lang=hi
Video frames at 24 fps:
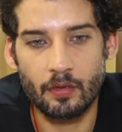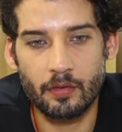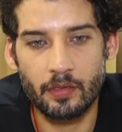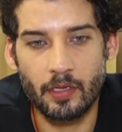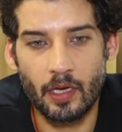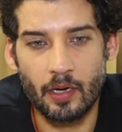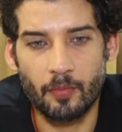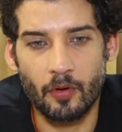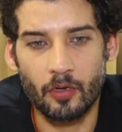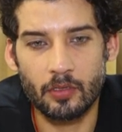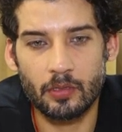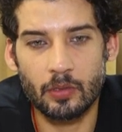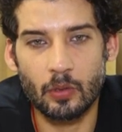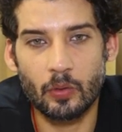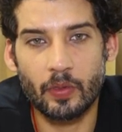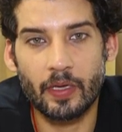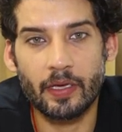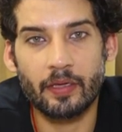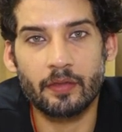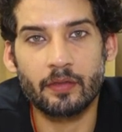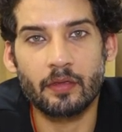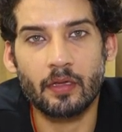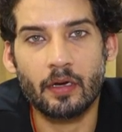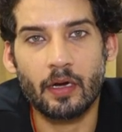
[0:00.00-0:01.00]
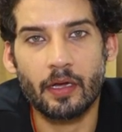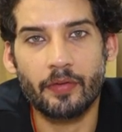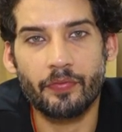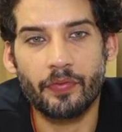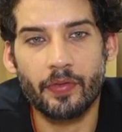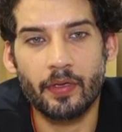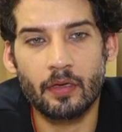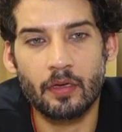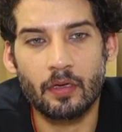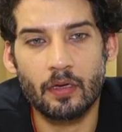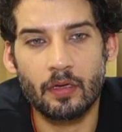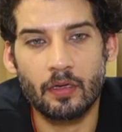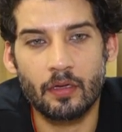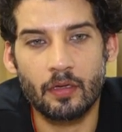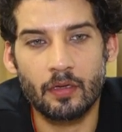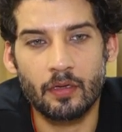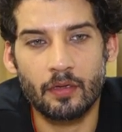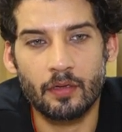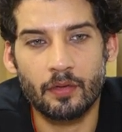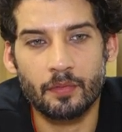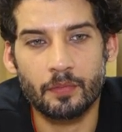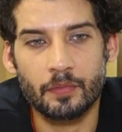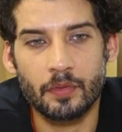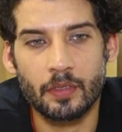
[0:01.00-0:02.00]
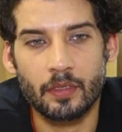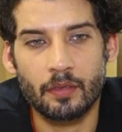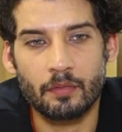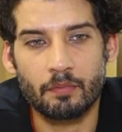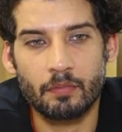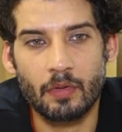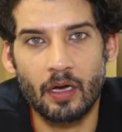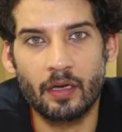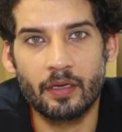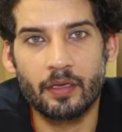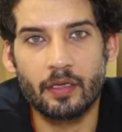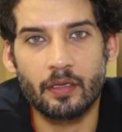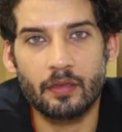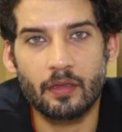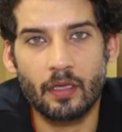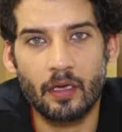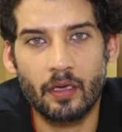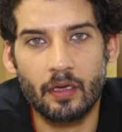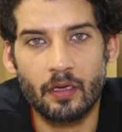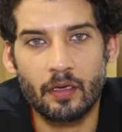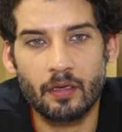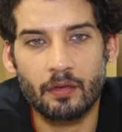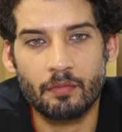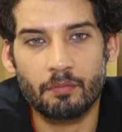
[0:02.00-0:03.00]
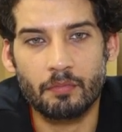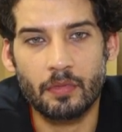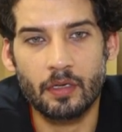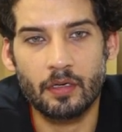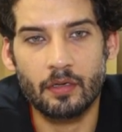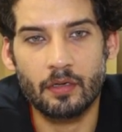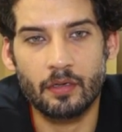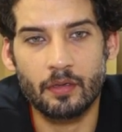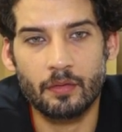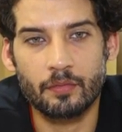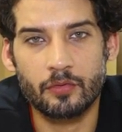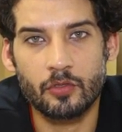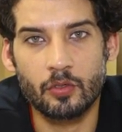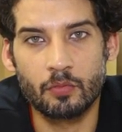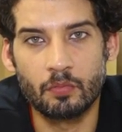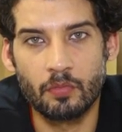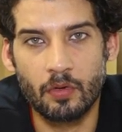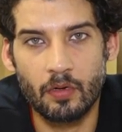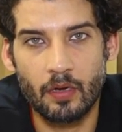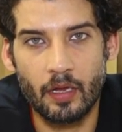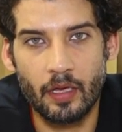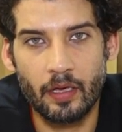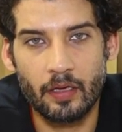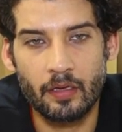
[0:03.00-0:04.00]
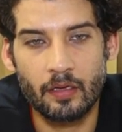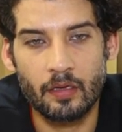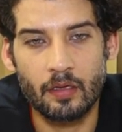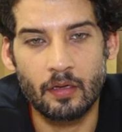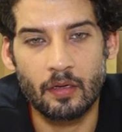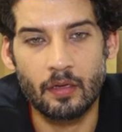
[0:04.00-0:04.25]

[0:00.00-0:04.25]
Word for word: यार बहुत लोग हैं अंदर आई थिंक uh, अंकित हैं uh, सुम्बुल हैं